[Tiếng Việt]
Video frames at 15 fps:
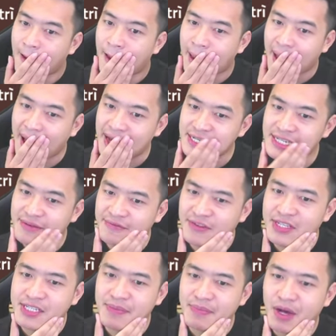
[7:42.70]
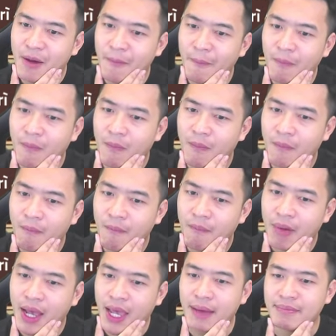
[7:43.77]
200% công
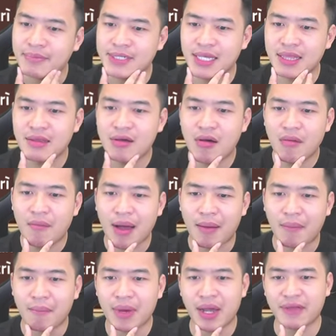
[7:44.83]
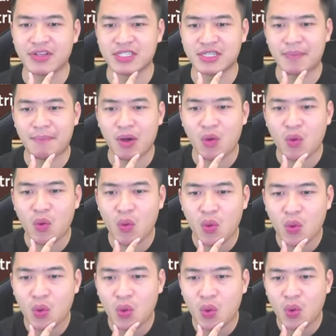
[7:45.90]
kèm sát thương bằng 10% máu
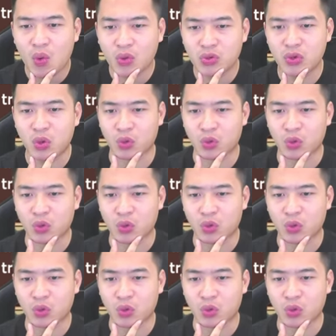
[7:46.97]
tổn